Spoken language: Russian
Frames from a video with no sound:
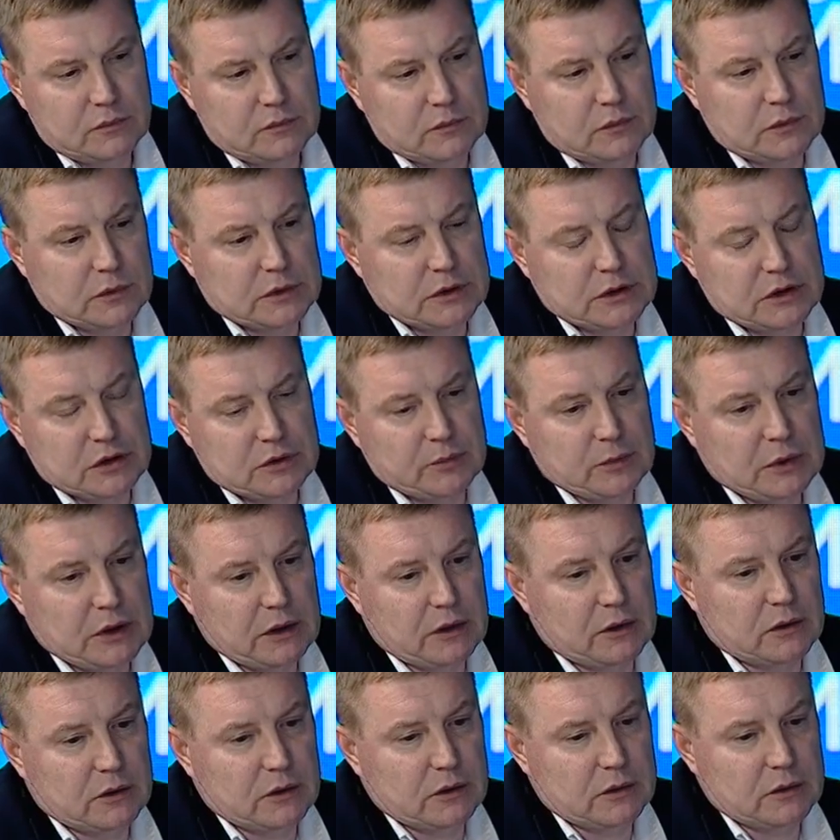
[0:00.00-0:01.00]
скажем
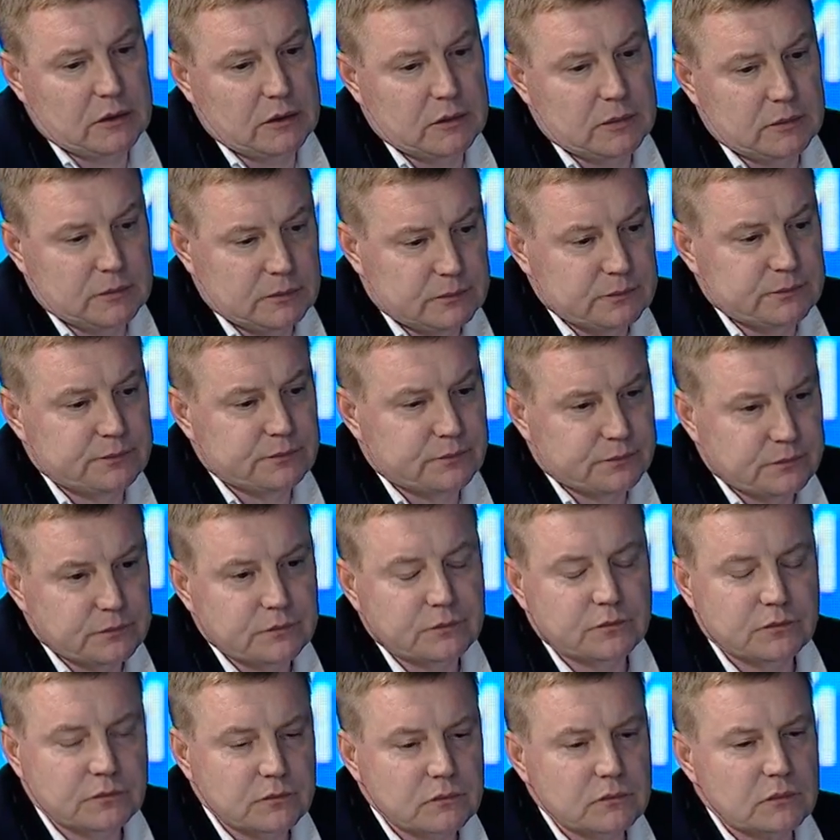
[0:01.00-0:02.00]
так, э,
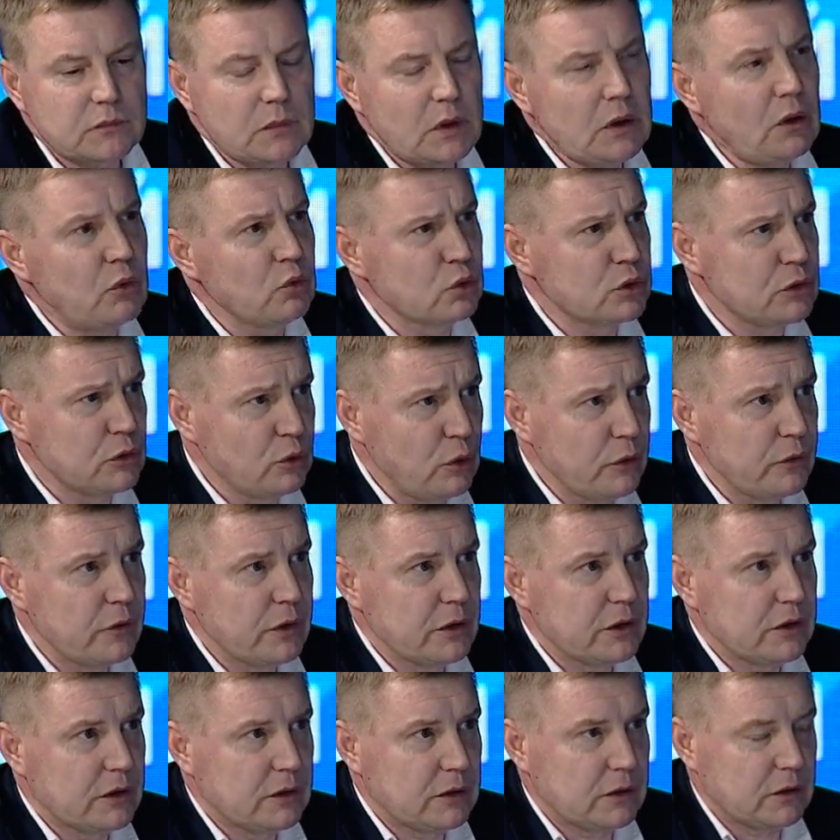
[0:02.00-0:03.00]

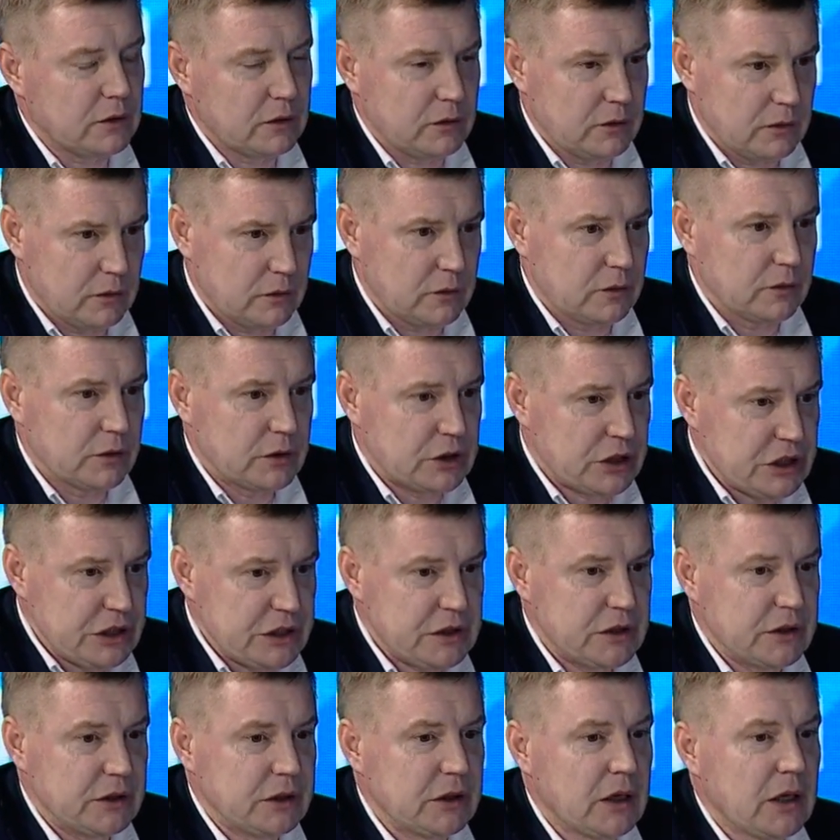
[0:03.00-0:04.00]
условиях э,
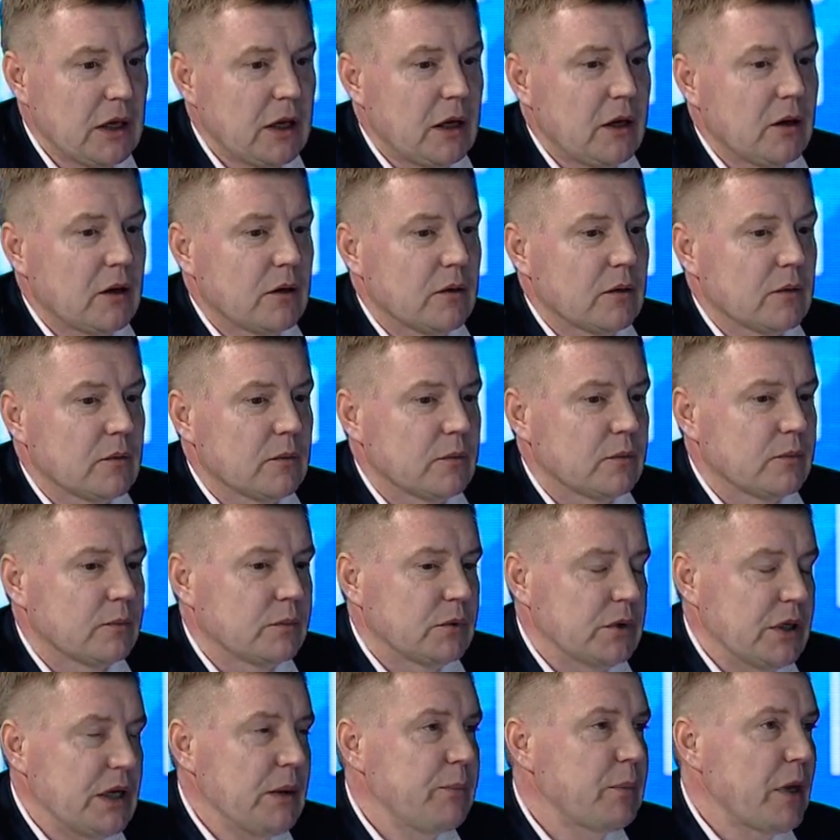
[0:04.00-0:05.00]
чистых 3-5
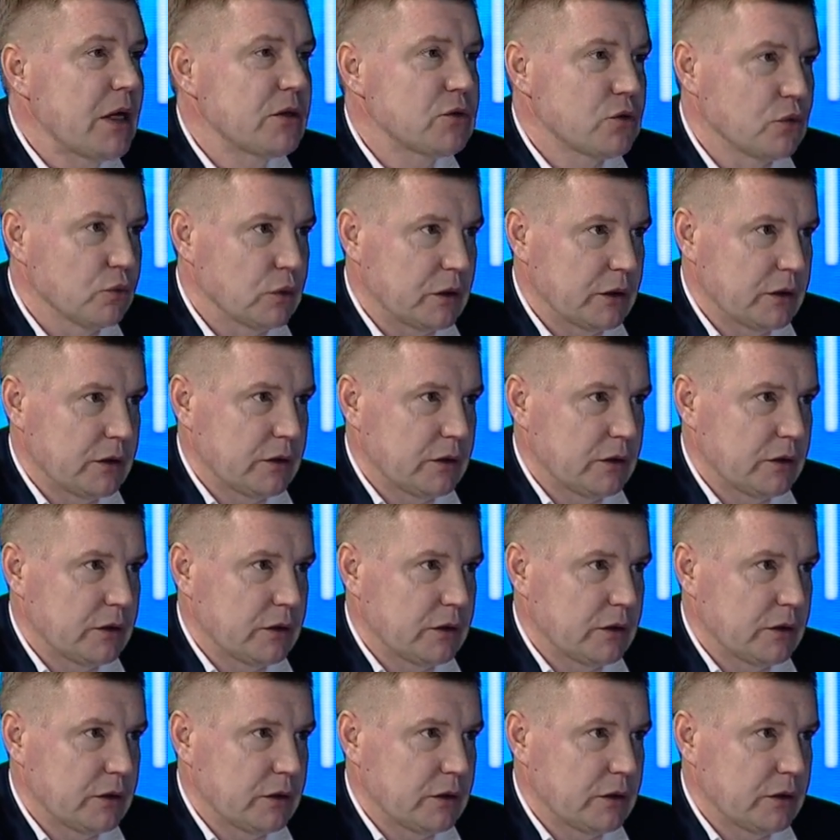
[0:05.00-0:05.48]
э, суток